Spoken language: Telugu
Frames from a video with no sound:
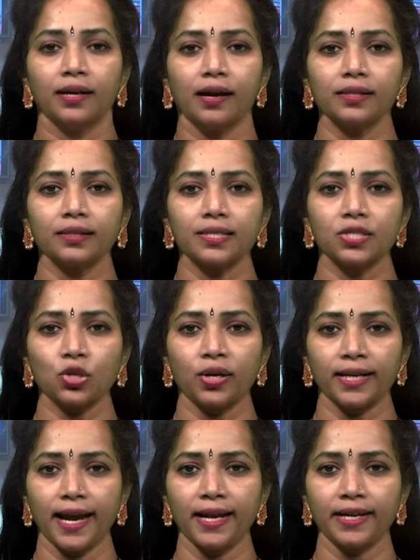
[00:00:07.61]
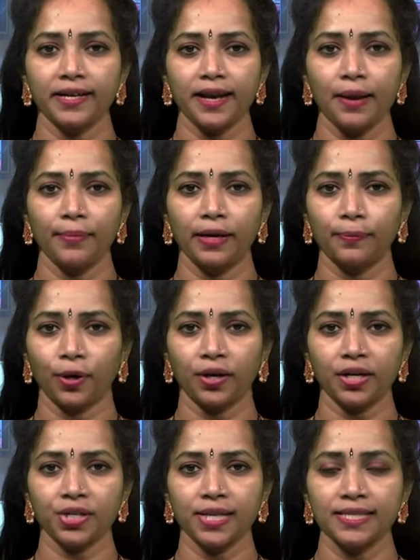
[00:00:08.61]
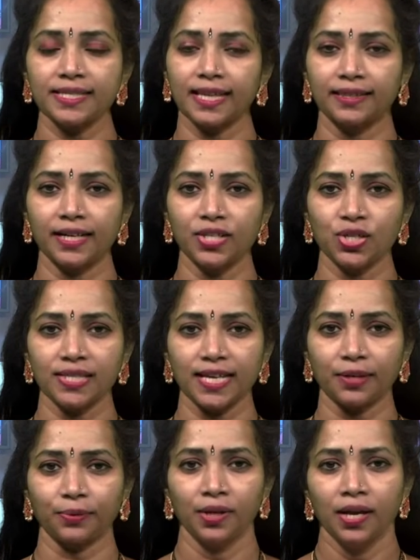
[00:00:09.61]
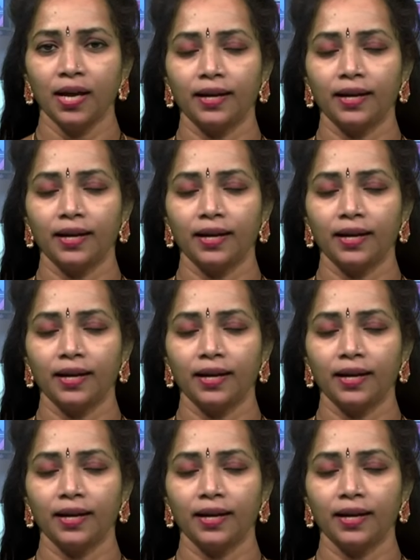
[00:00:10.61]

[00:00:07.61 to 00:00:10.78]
నార్త్ స్టార్ ఎంటర్టైన్మెంట్ ప్రొడక్షన్స్ సందడి చేశారు